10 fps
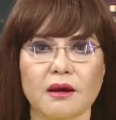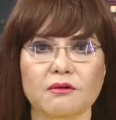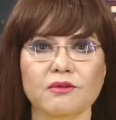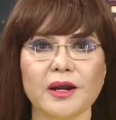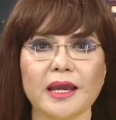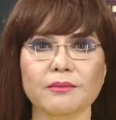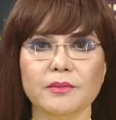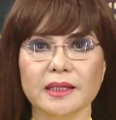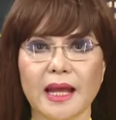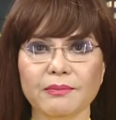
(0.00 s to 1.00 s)
Vào ngày
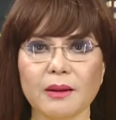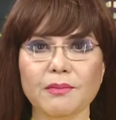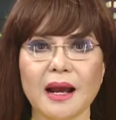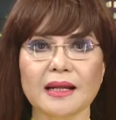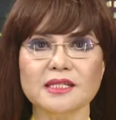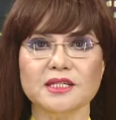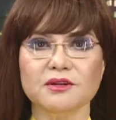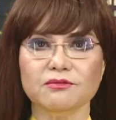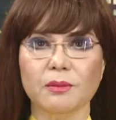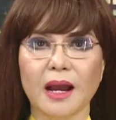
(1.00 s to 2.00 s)
18 tháng 3, chỉ
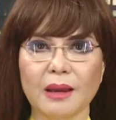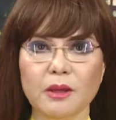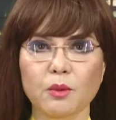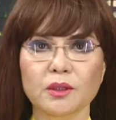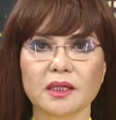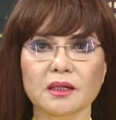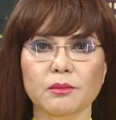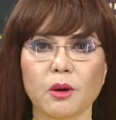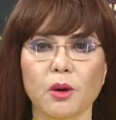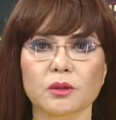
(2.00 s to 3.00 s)
trong vòng 24 tiếng đồng
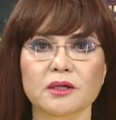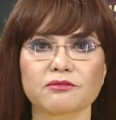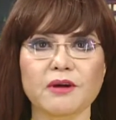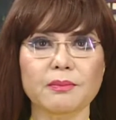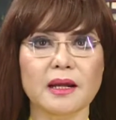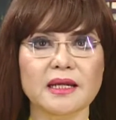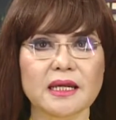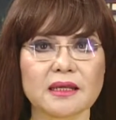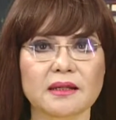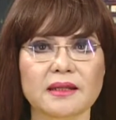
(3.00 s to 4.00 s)
hồ, nước Pháp đã
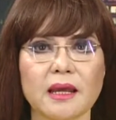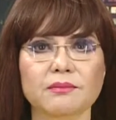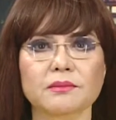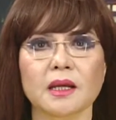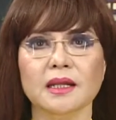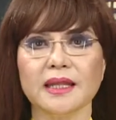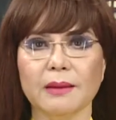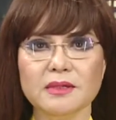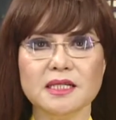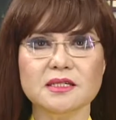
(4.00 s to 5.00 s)
ghi nhận thêm
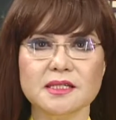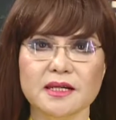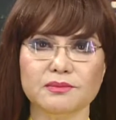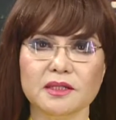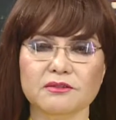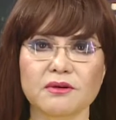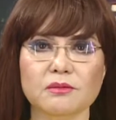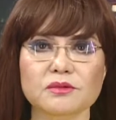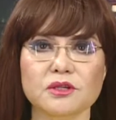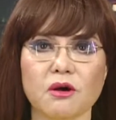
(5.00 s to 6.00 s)
89 trường hợp tử
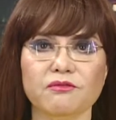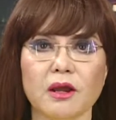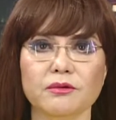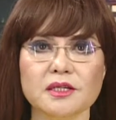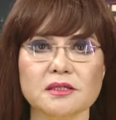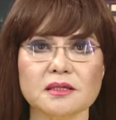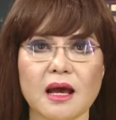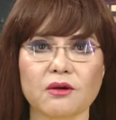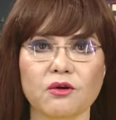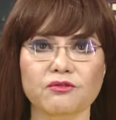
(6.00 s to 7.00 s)
vong do virus
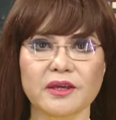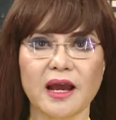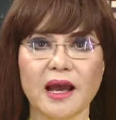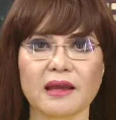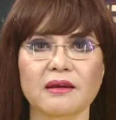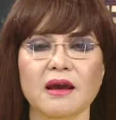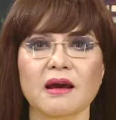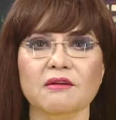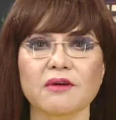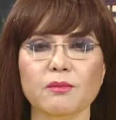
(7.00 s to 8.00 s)
SARS-CoV-2
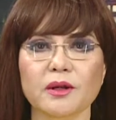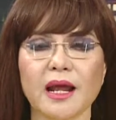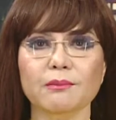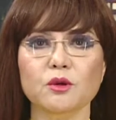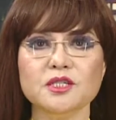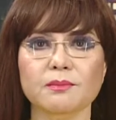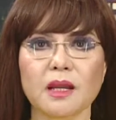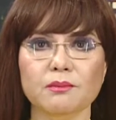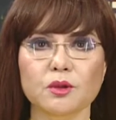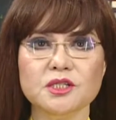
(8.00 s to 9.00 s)
và
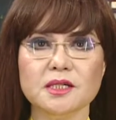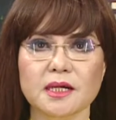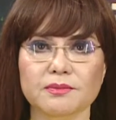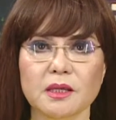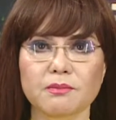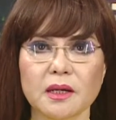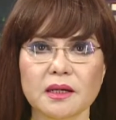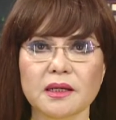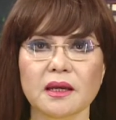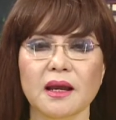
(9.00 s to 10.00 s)
1.404 trường hợp nhiễm
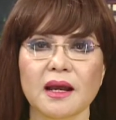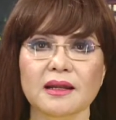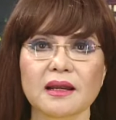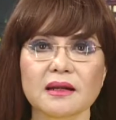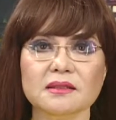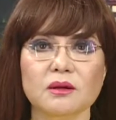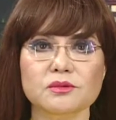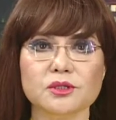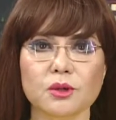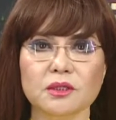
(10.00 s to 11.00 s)
mới, đã nâng tổng
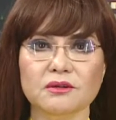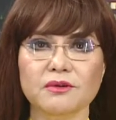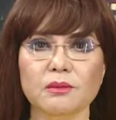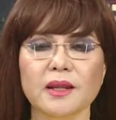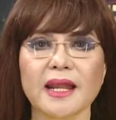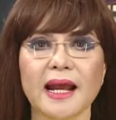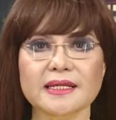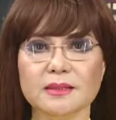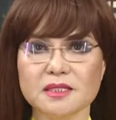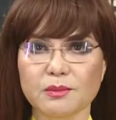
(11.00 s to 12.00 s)
số tử vong lên
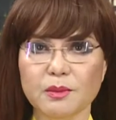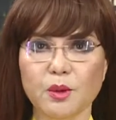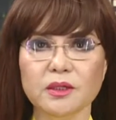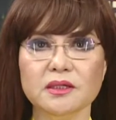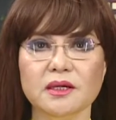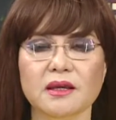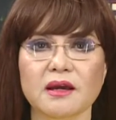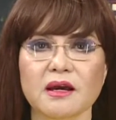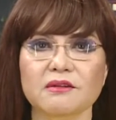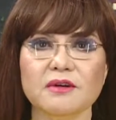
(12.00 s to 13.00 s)
264 người
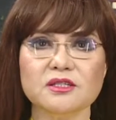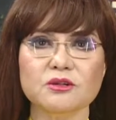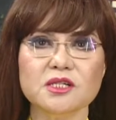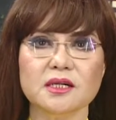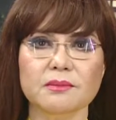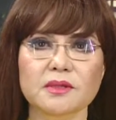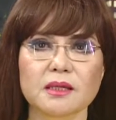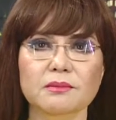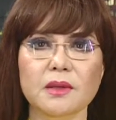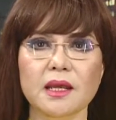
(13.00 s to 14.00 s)
và số trường hợp
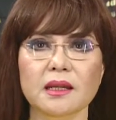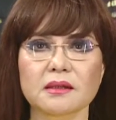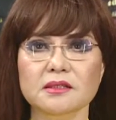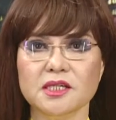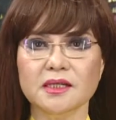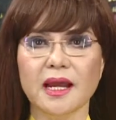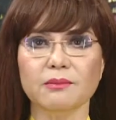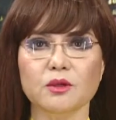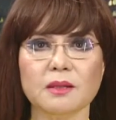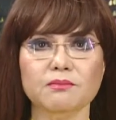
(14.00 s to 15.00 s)
nhiễm lên
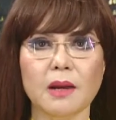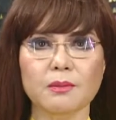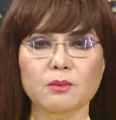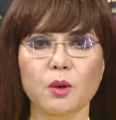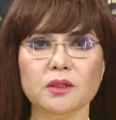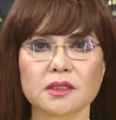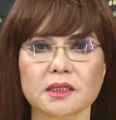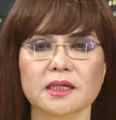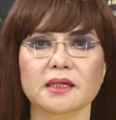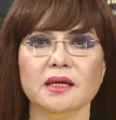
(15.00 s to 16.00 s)
9.134
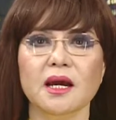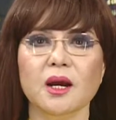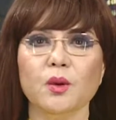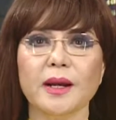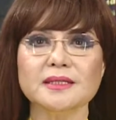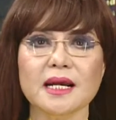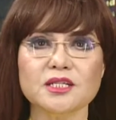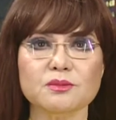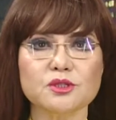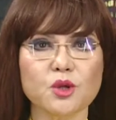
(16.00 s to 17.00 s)
người. Ngoài ra,
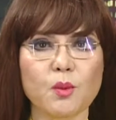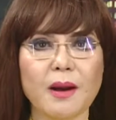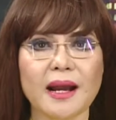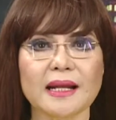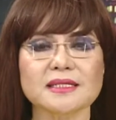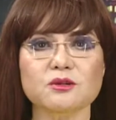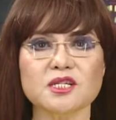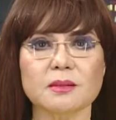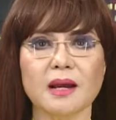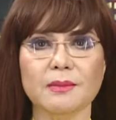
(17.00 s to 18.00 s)
trong số
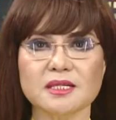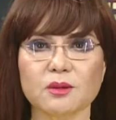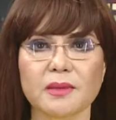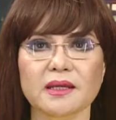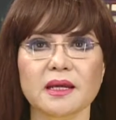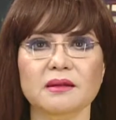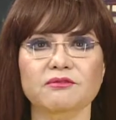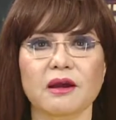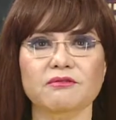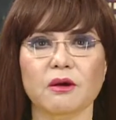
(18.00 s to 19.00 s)
3.626 bệnh nhân
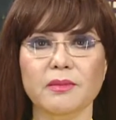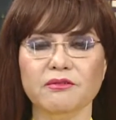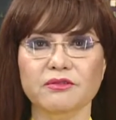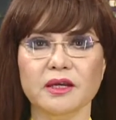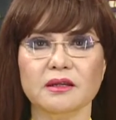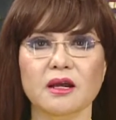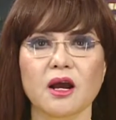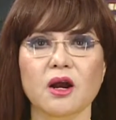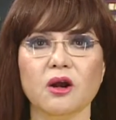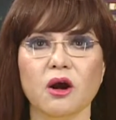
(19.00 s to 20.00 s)
phải vào bệnh viện,
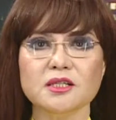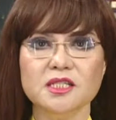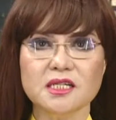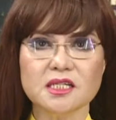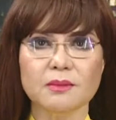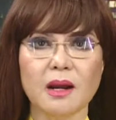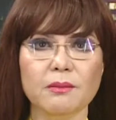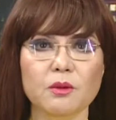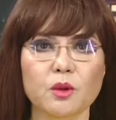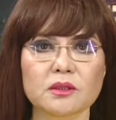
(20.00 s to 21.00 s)
có
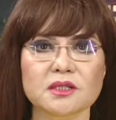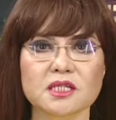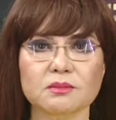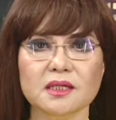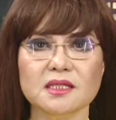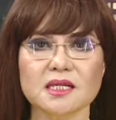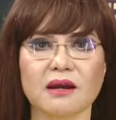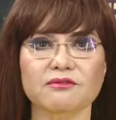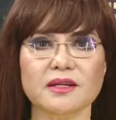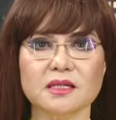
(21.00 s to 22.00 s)
921 người trong tình
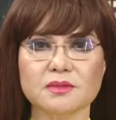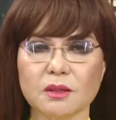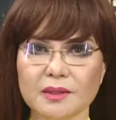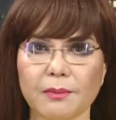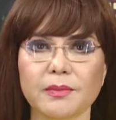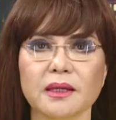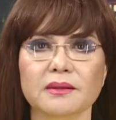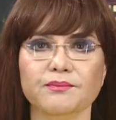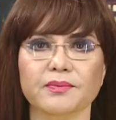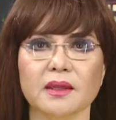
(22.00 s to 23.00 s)
trạng phải chăm sóc đặc biệt.
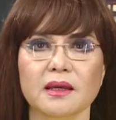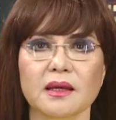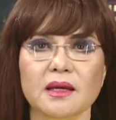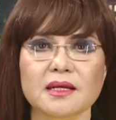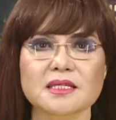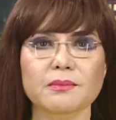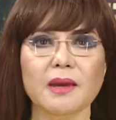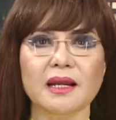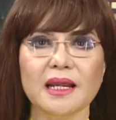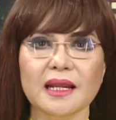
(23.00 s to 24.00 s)
Dịch
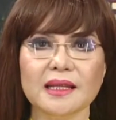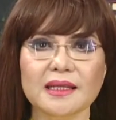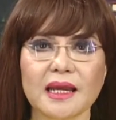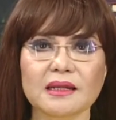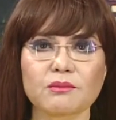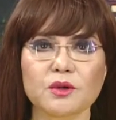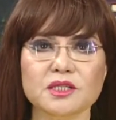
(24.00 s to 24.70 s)
bệnh lây lan nhanh đã buộc